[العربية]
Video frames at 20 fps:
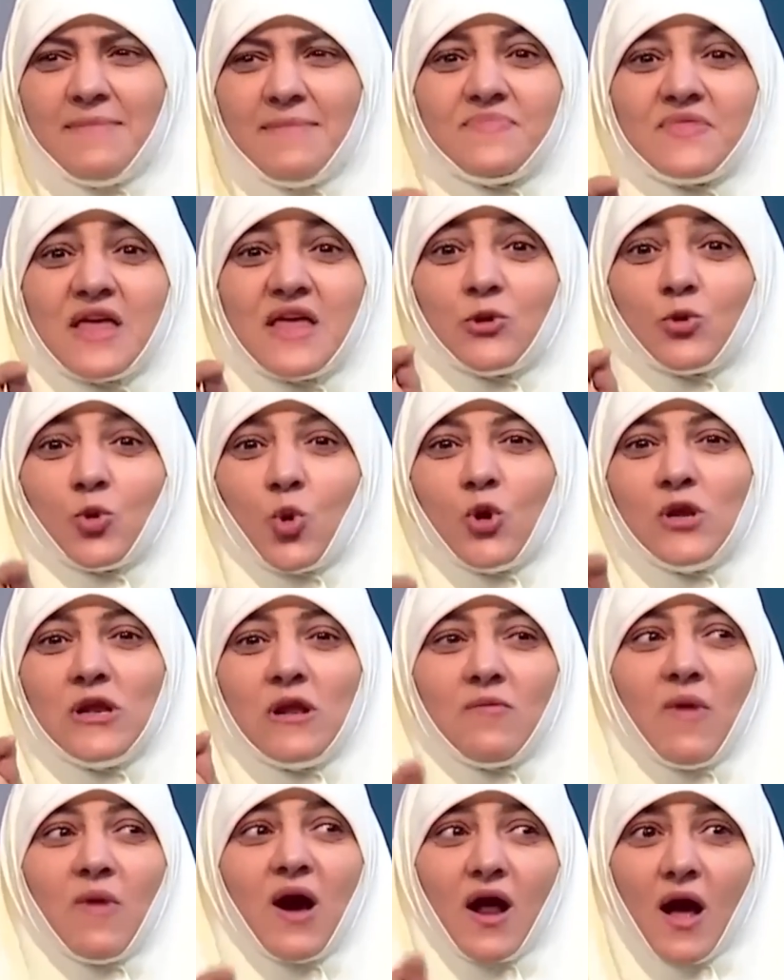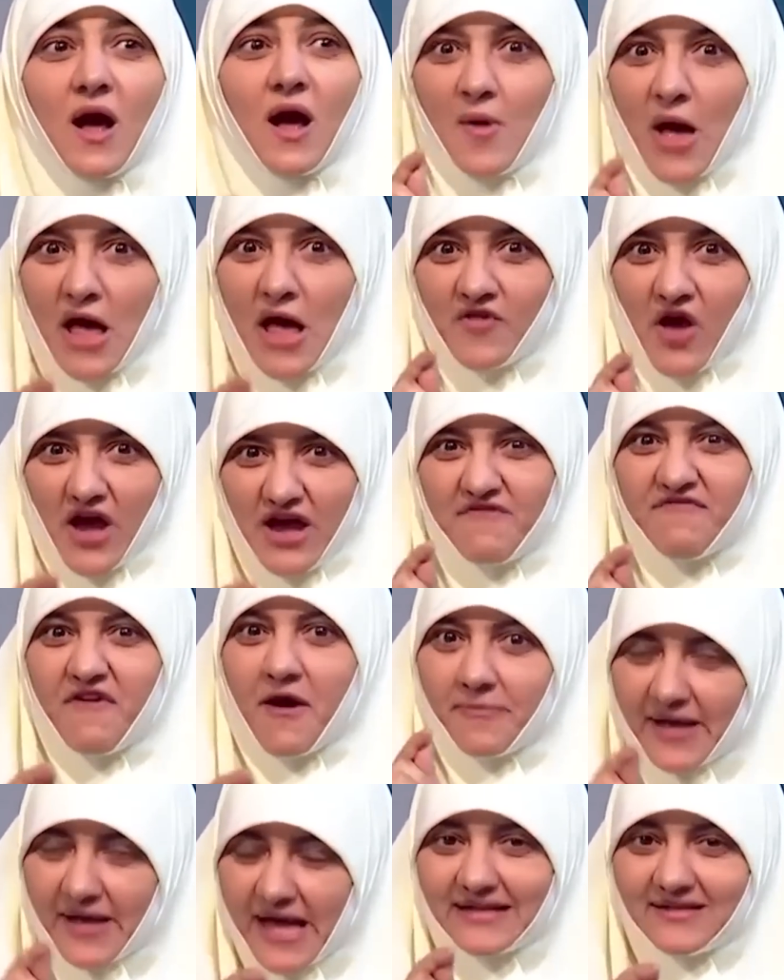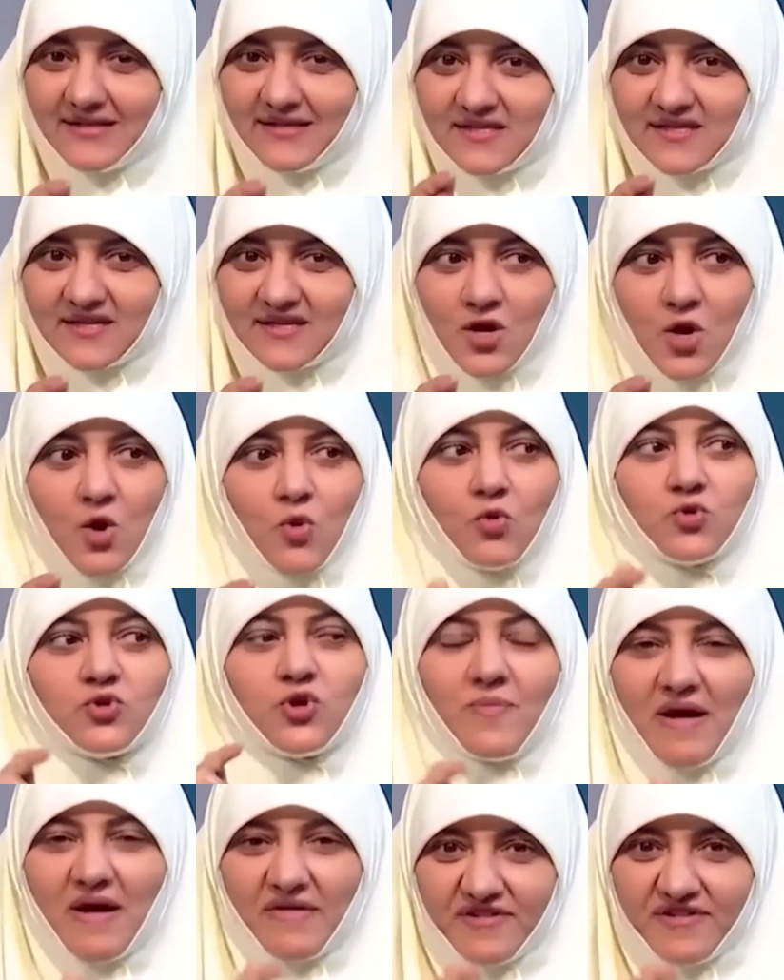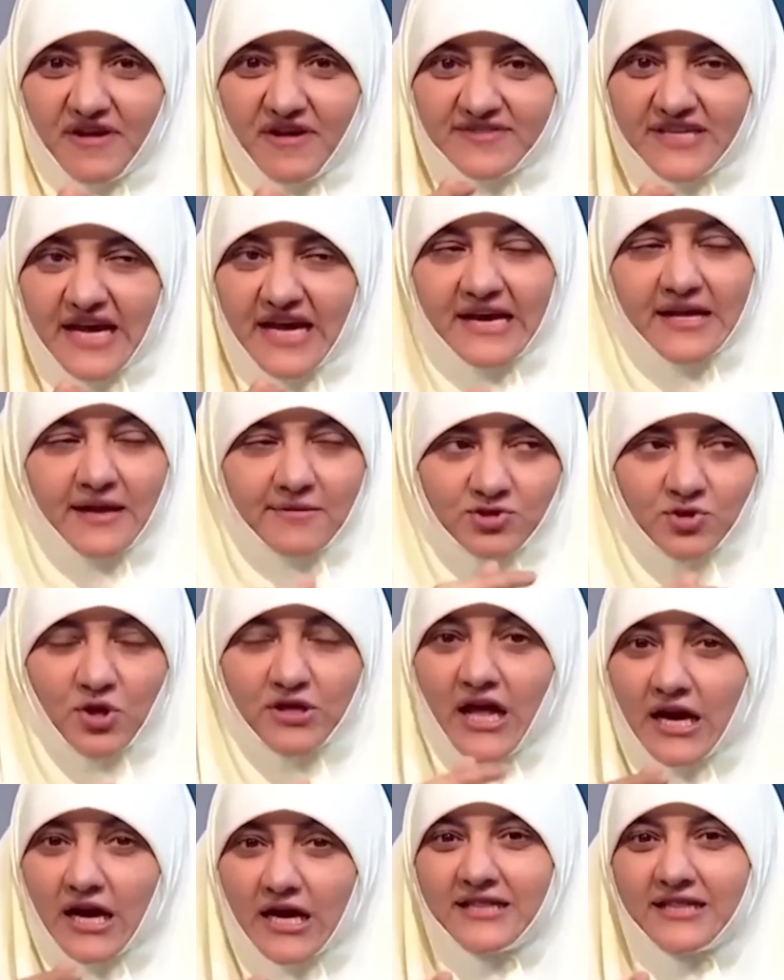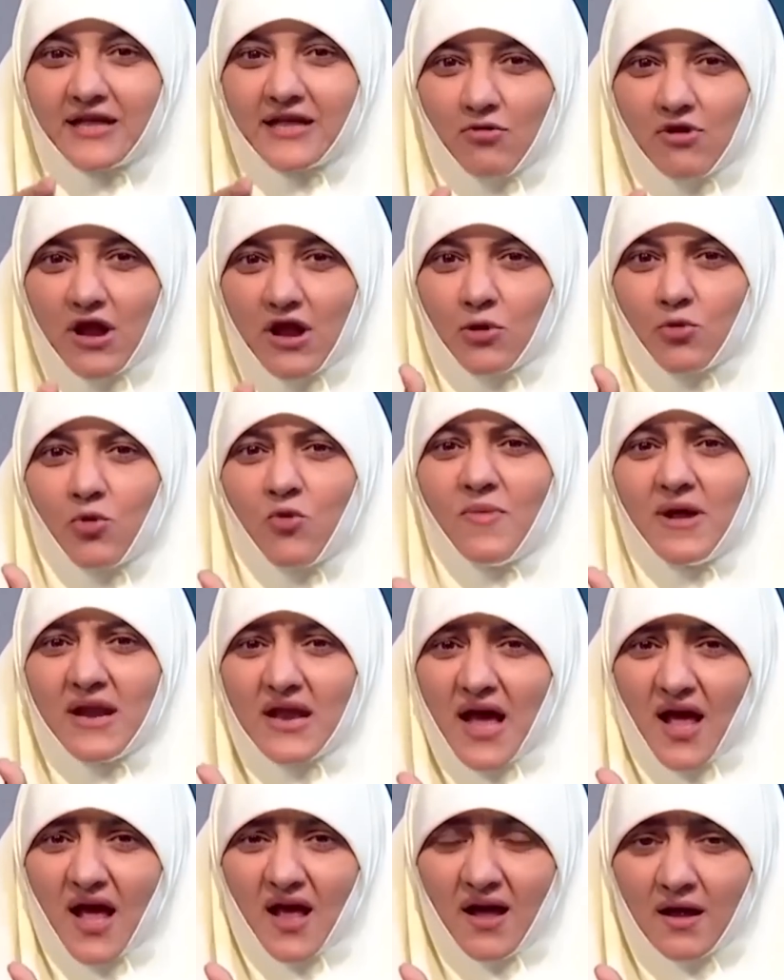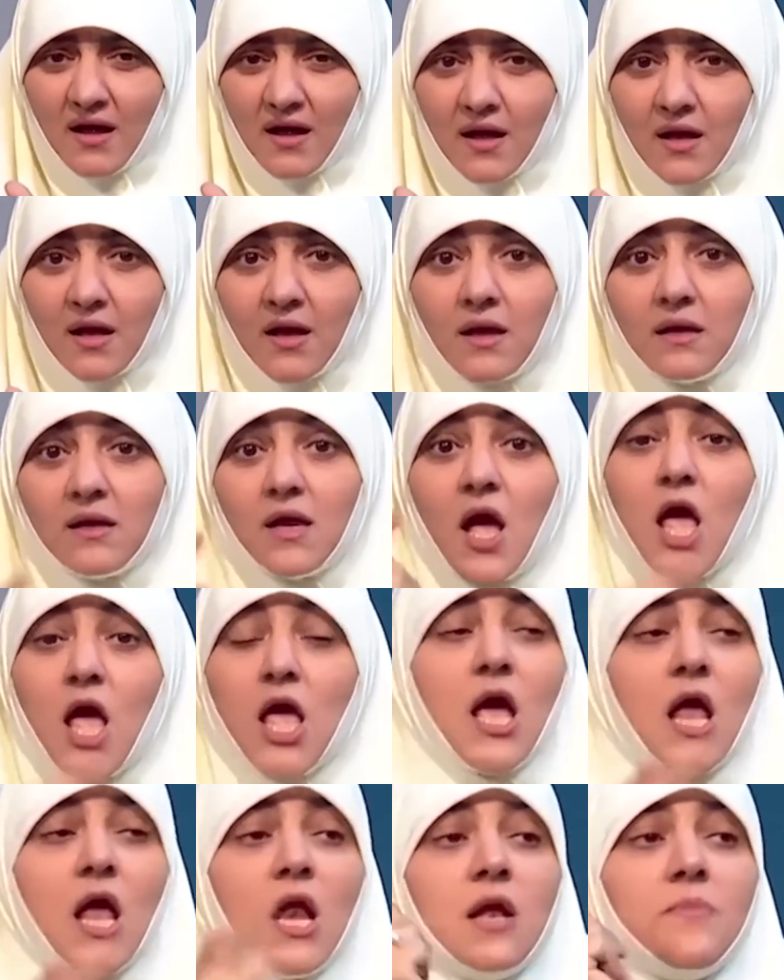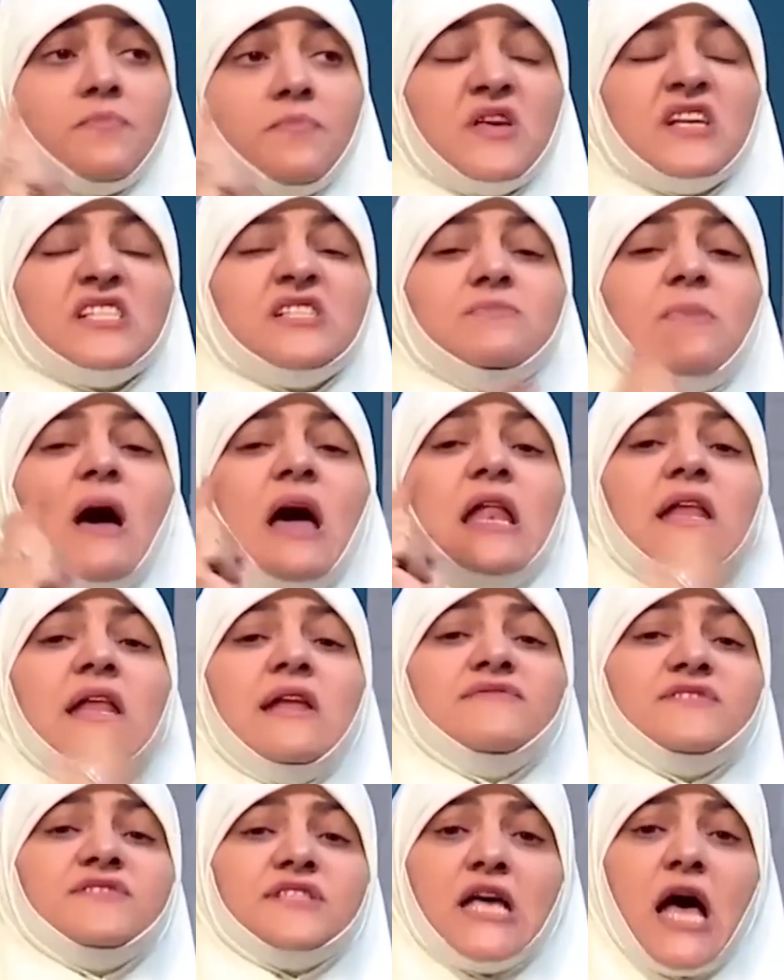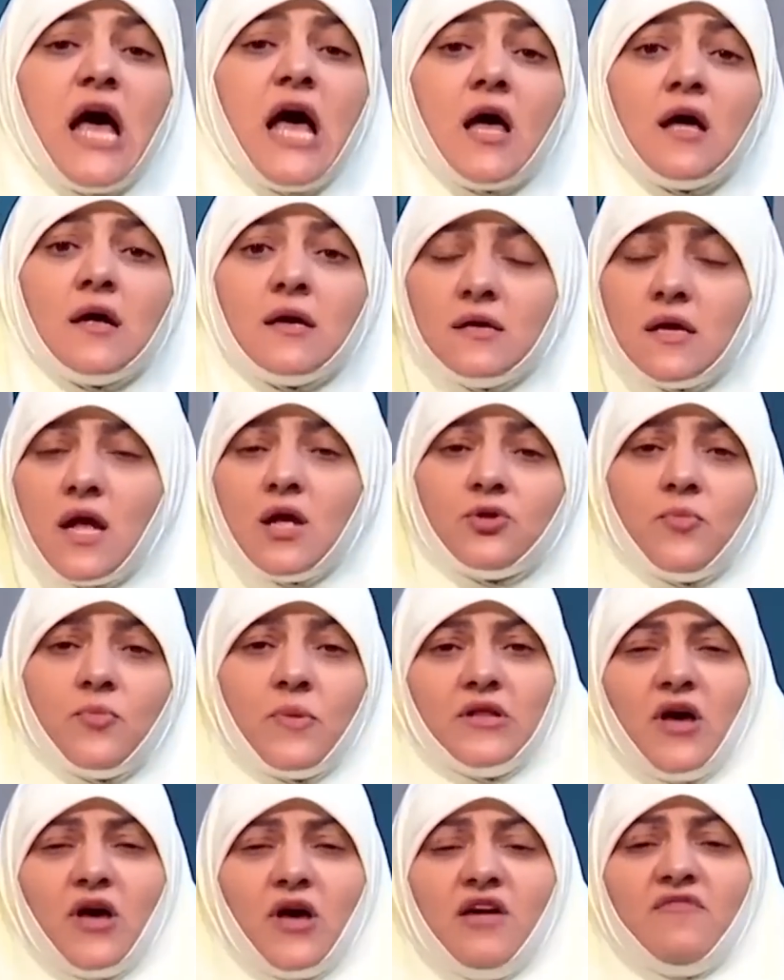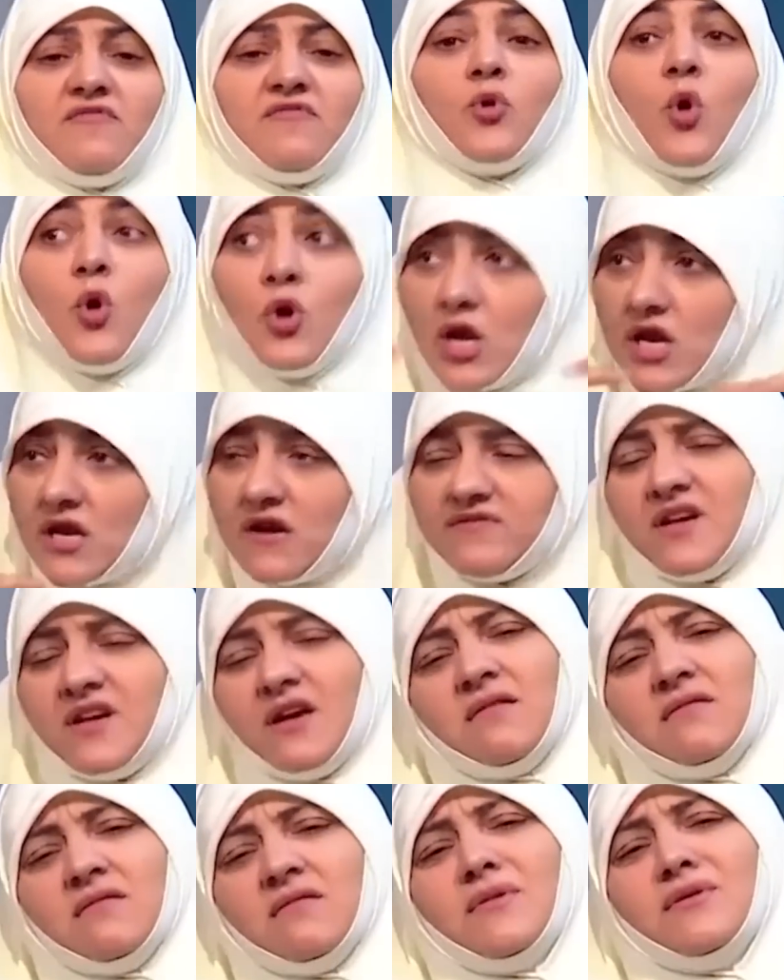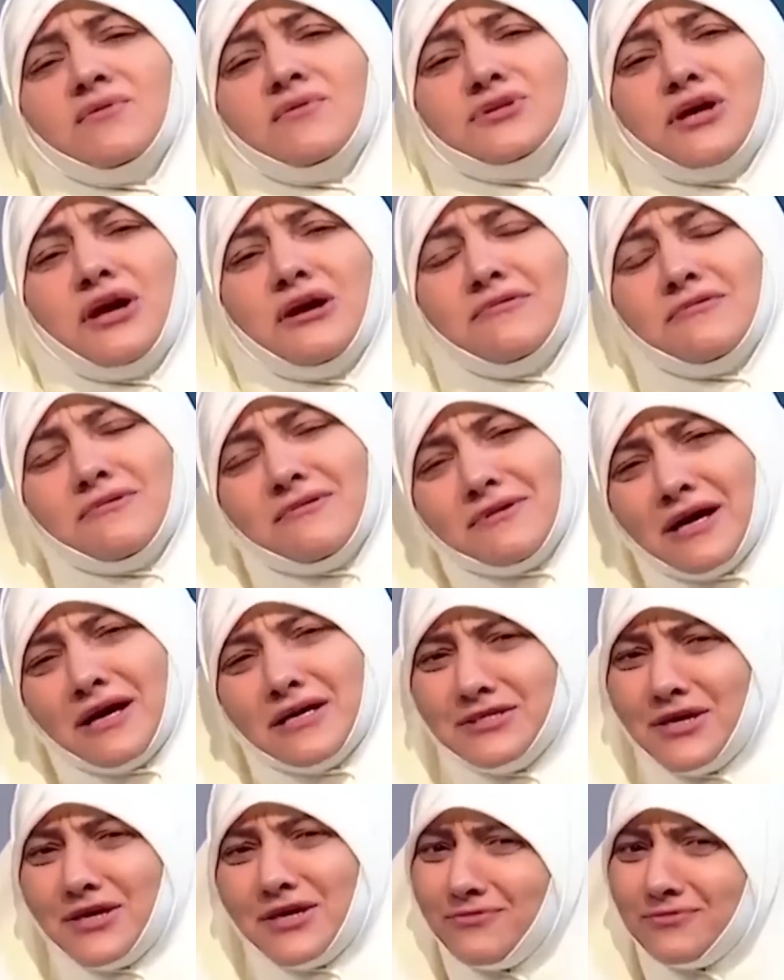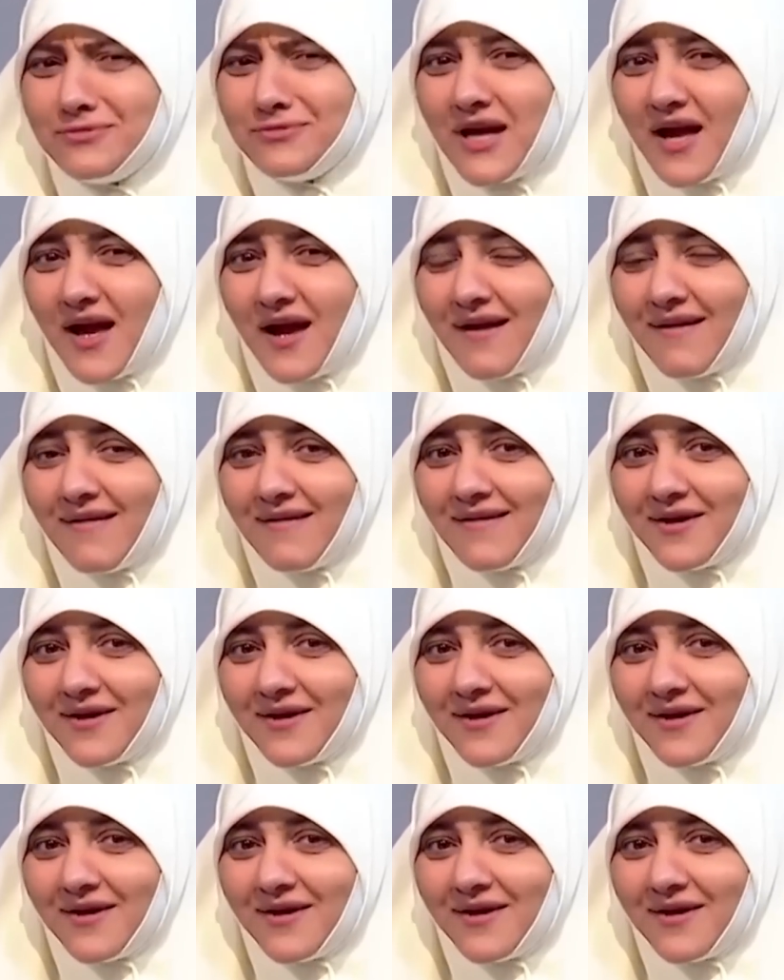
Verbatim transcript: امتى تكون المرأة بقى ضعيفة بجد وتبقى في نفسها كده بشوية حاجات هقولها لكم منها ان هي اللي بتسمح لنفسها انها تبقى ضعيف تقول لنفسها انا مش وكذا وبتاع